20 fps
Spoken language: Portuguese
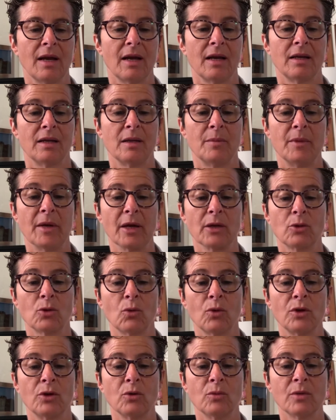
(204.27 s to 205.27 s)

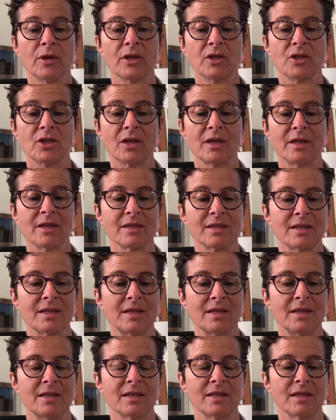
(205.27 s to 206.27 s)
libertou inúmeras
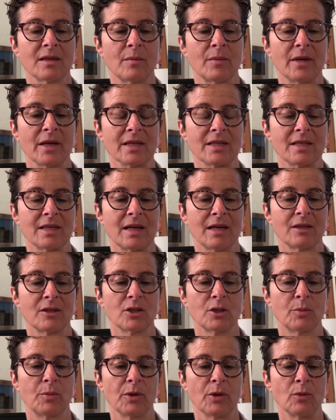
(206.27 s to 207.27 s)
criancinhas
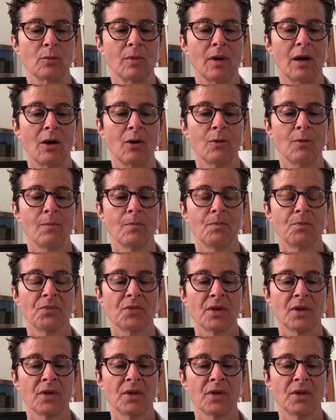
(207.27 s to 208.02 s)
ameaçadas pelo mal,